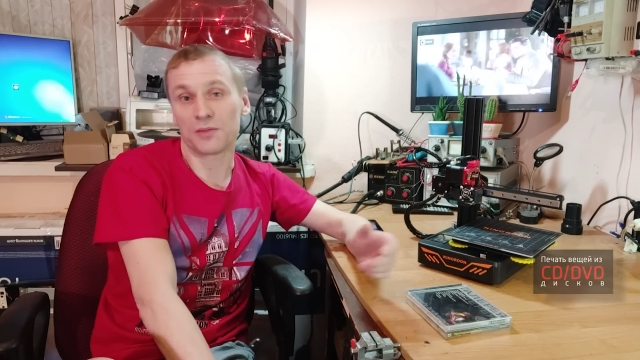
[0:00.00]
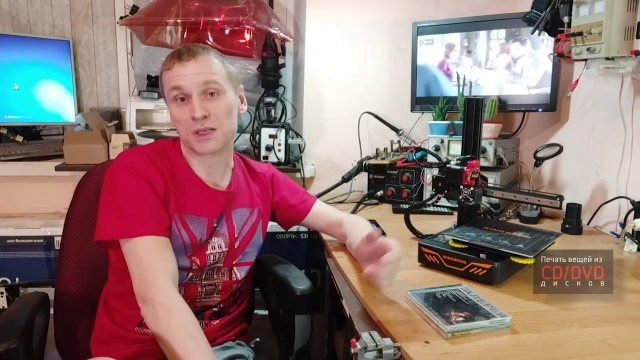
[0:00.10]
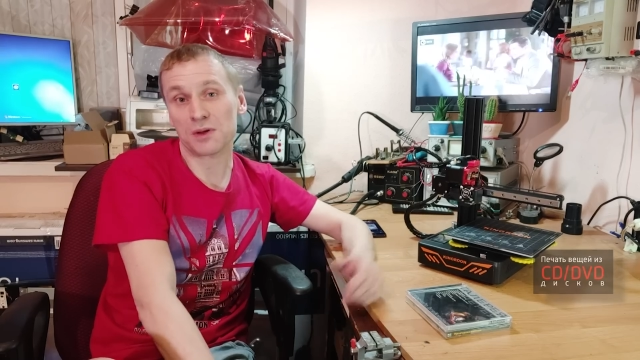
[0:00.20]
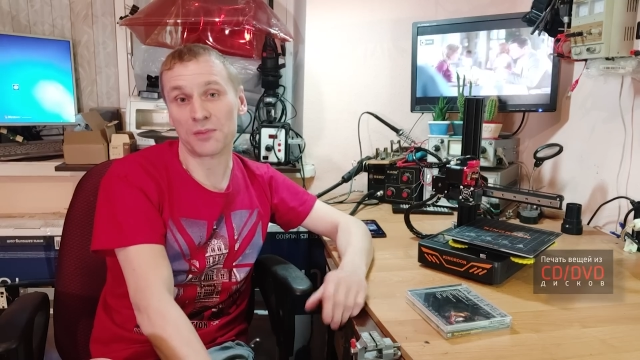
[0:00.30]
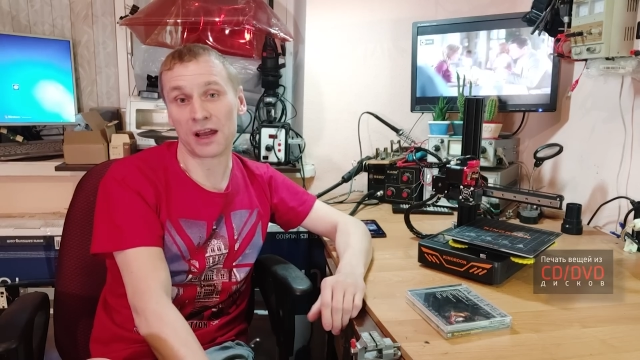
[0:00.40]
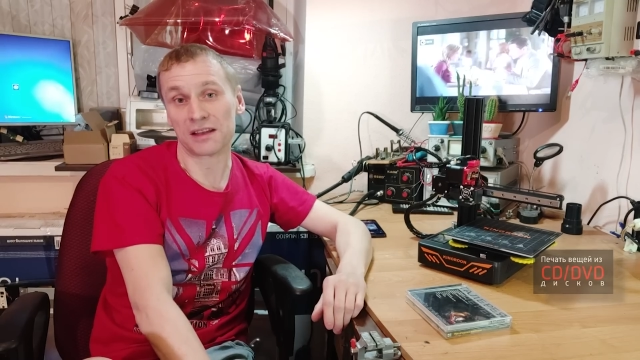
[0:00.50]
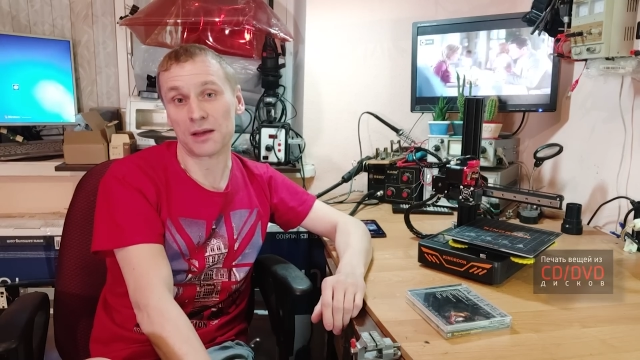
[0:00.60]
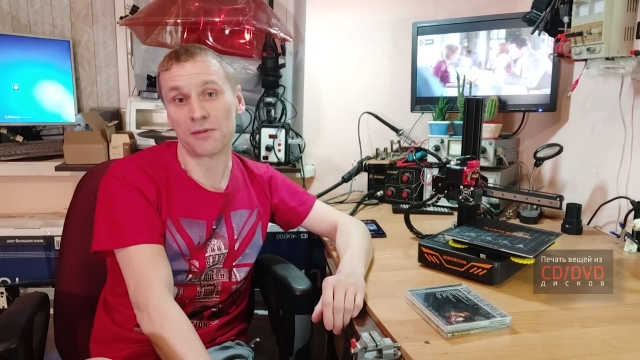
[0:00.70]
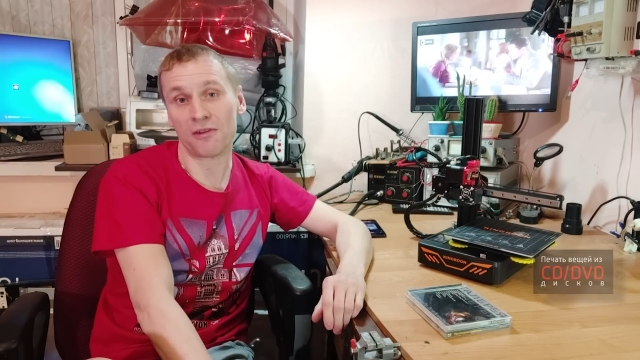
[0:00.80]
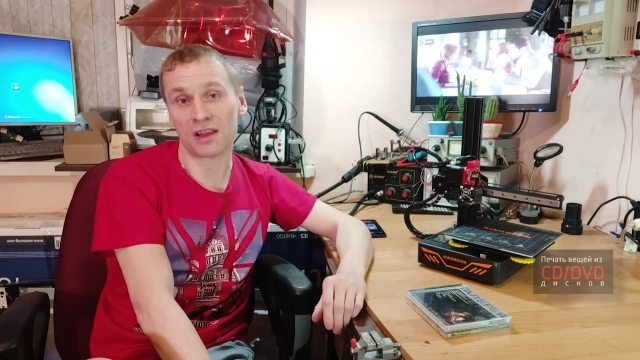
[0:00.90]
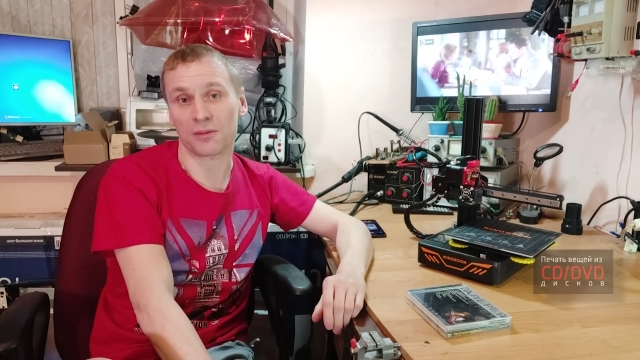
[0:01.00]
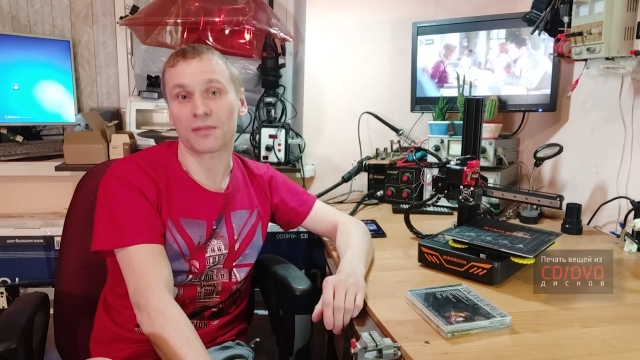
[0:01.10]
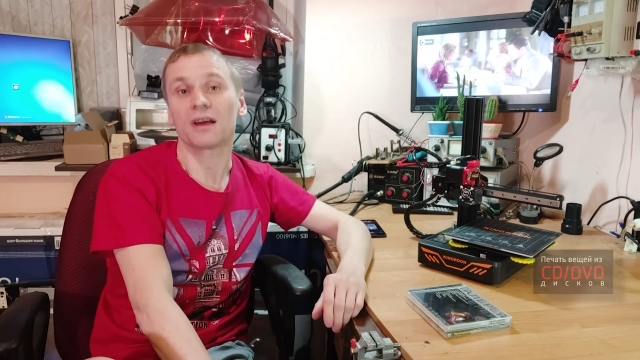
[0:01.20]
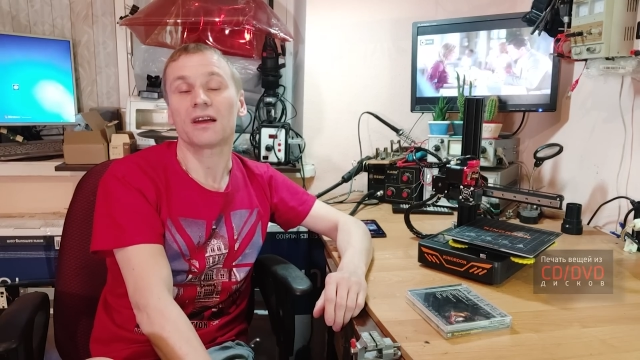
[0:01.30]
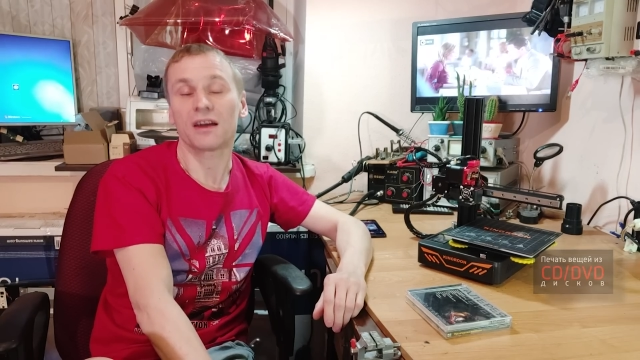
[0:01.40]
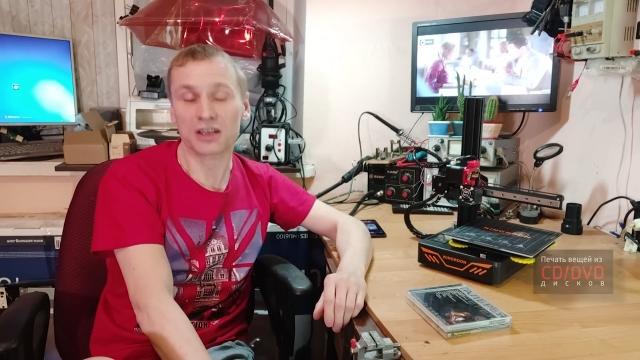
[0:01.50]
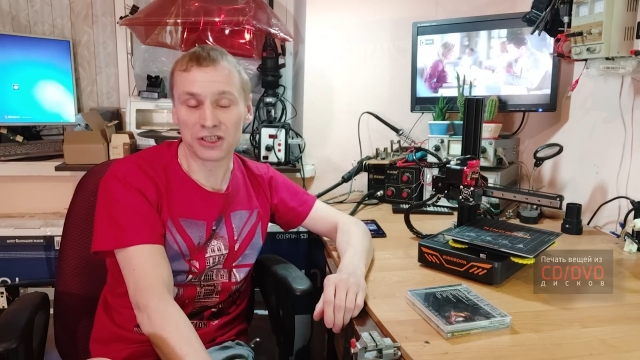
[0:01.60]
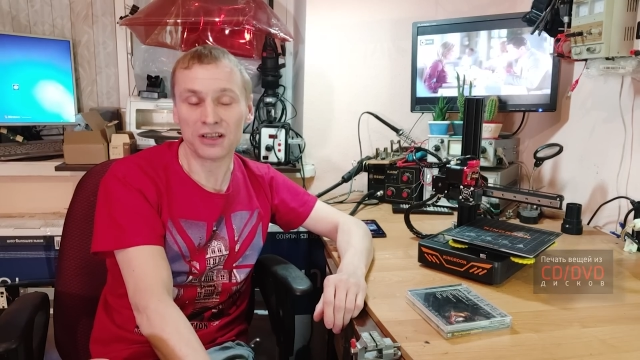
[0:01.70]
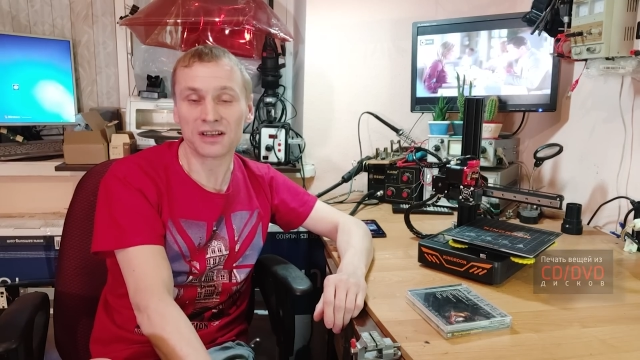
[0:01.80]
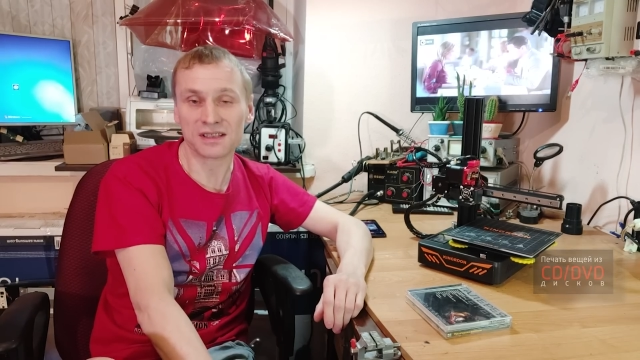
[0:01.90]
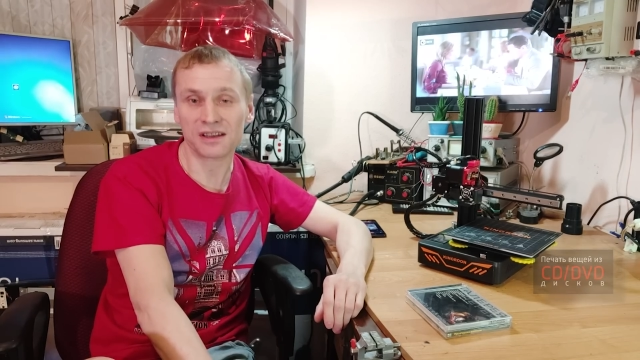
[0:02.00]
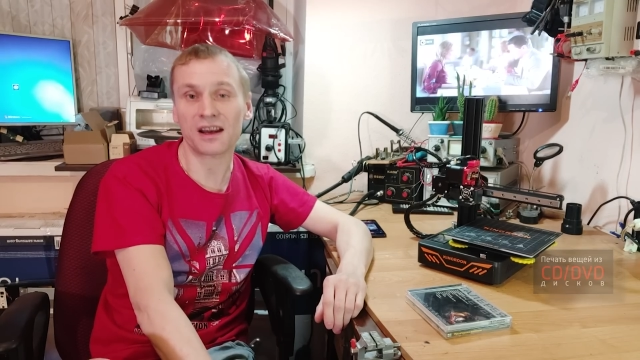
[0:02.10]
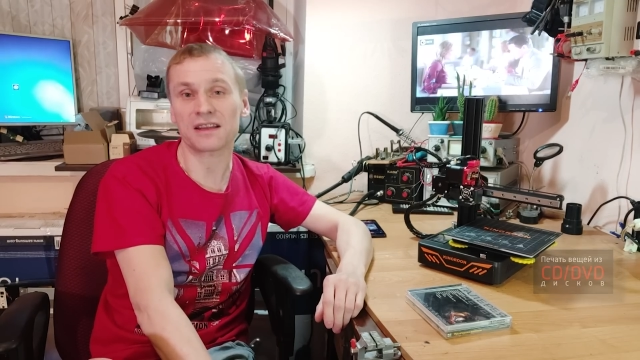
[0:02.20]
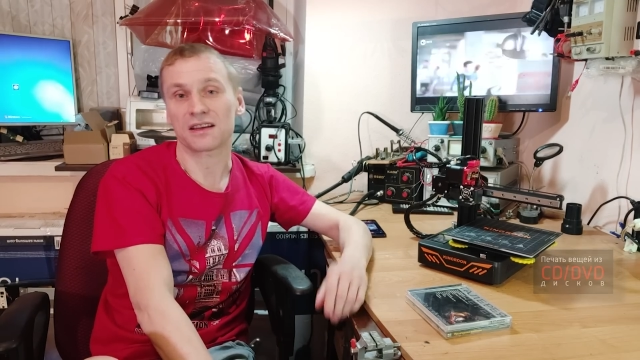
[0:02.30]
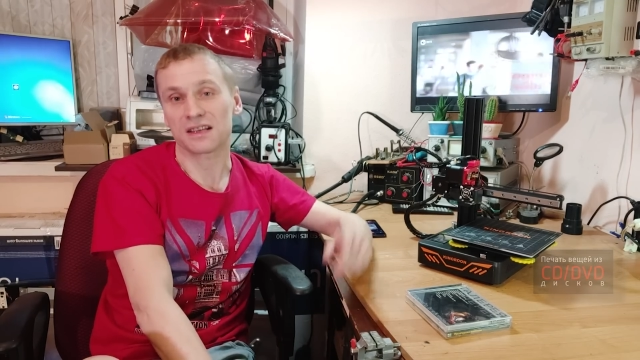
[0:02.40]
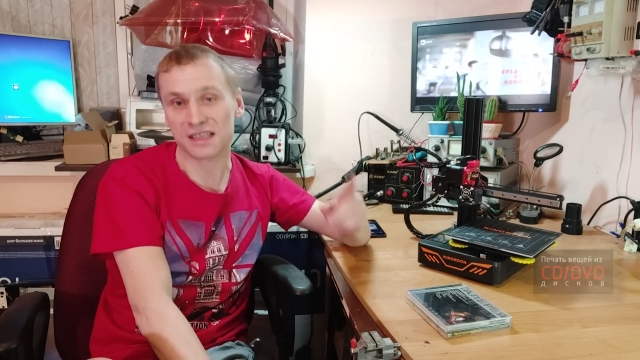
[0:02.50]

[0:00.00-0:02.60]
мы с моим приятелем Иваном решили разыграть